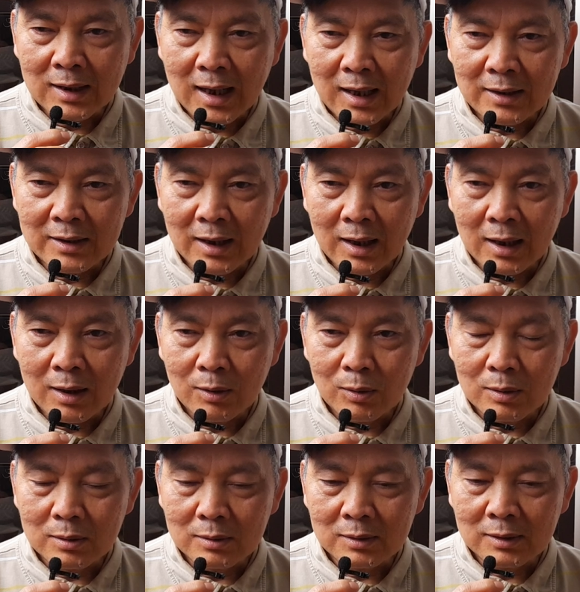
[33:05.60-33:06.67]
ta sẽ
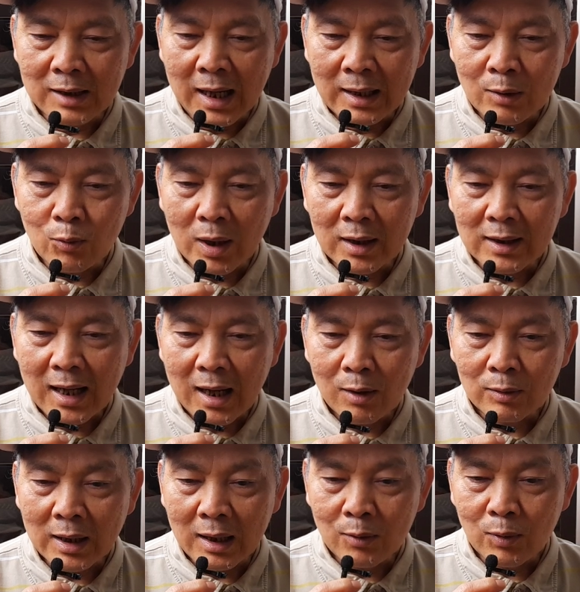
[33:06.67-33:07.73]
đẩy quảng
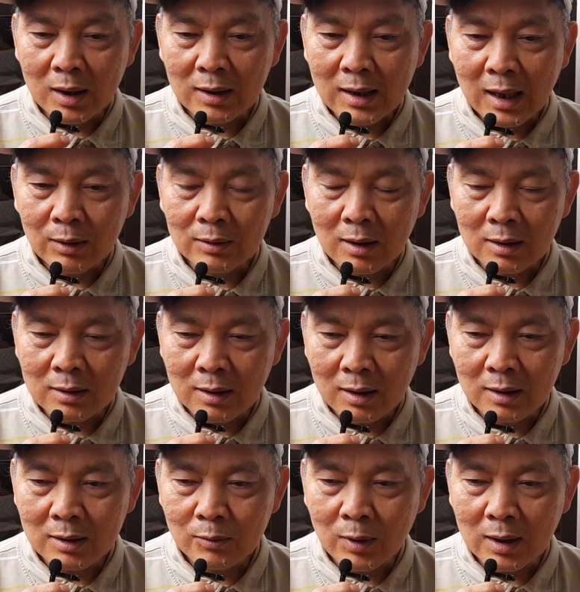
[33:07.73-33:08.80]
cáo, thảy quảng cáo tờ
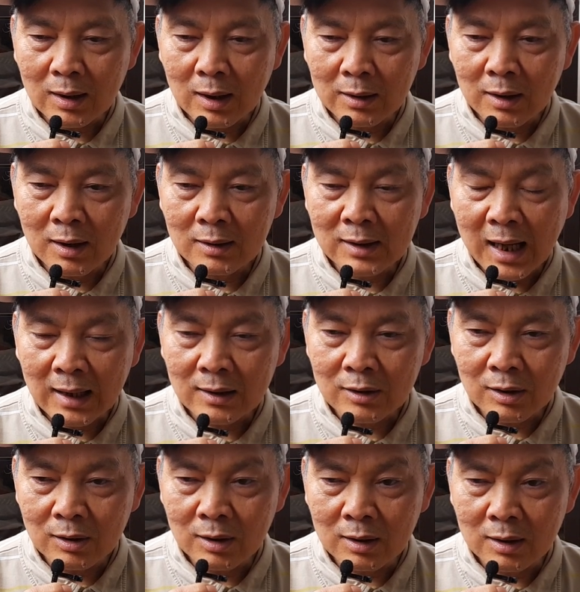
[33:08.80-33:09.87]
rơi hoặc là đến thẳng
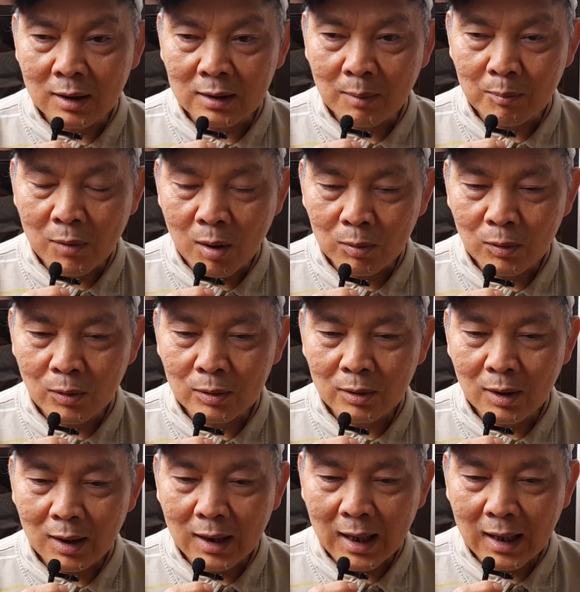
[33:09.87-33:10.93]
trường là cấp 1 luôn
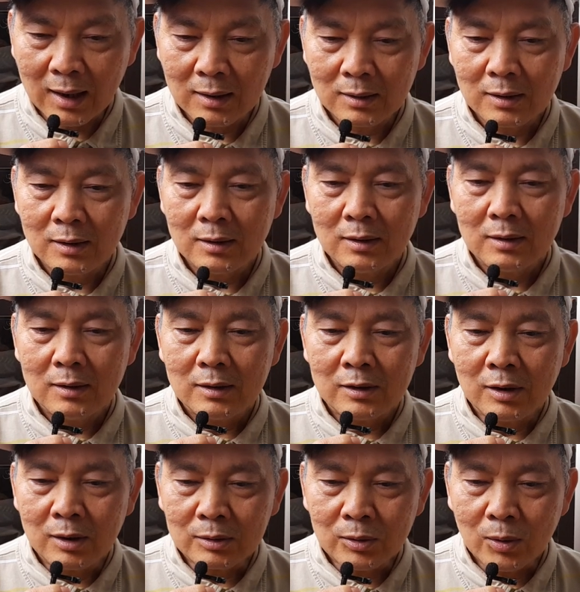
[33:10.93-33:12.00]
nói là
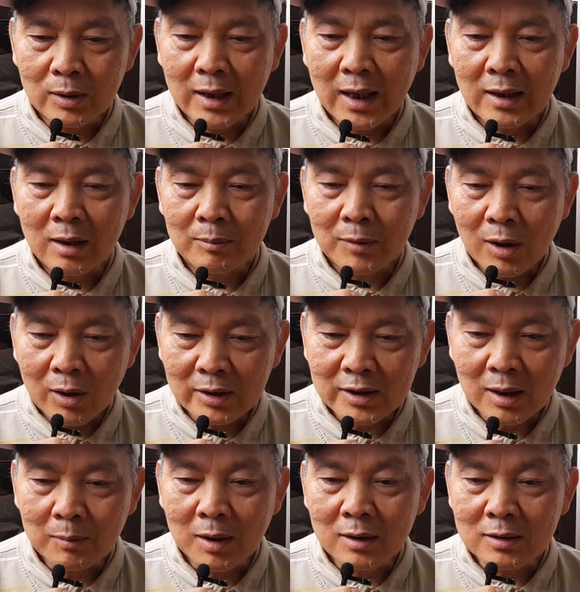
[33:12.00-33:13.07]
trường tôi ngày hôm đó
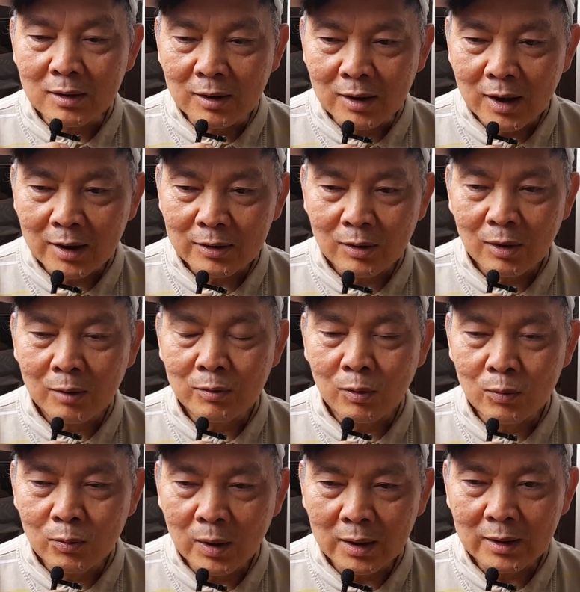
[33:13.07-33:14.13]
sẽ mở cửa cho
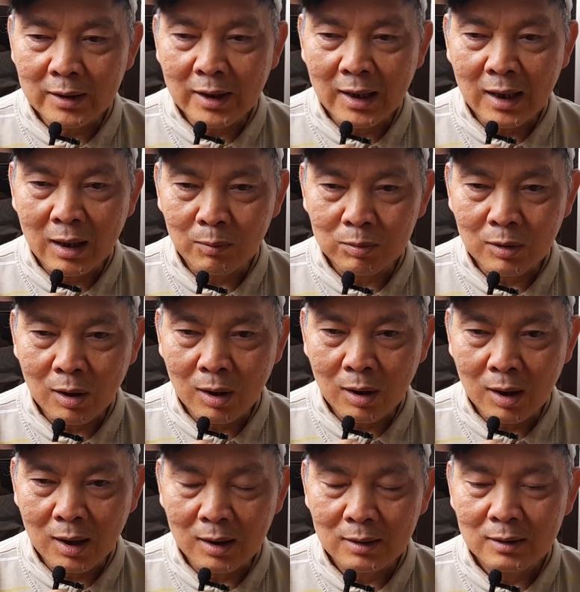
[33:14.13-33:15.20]
phụ huynh và học
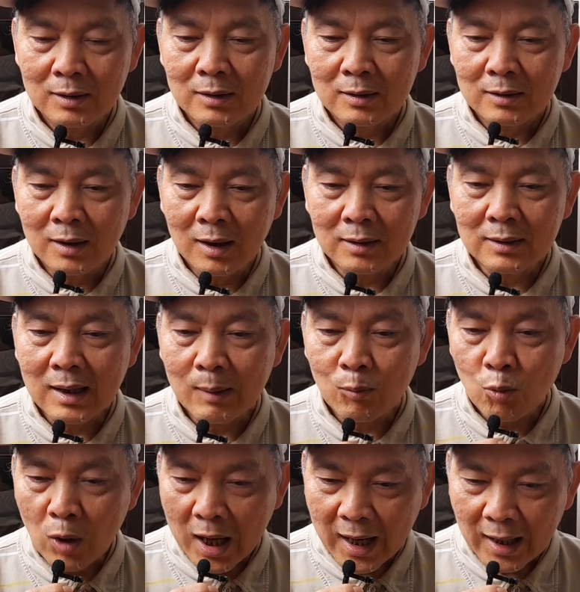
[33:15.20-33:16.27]
trò đến
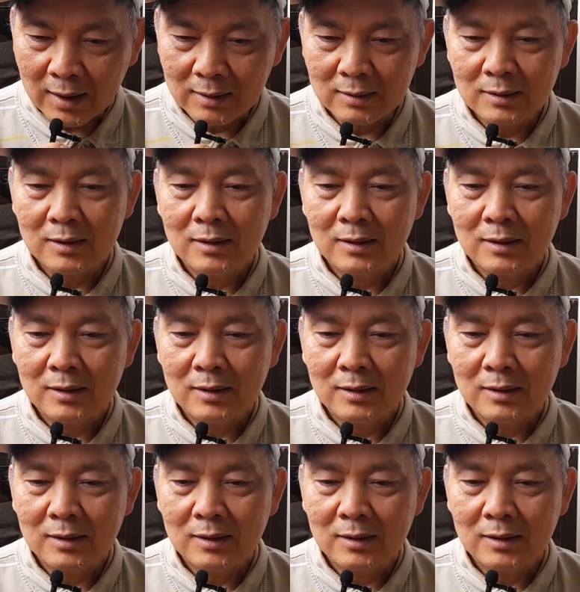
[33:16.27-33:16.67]
tham quan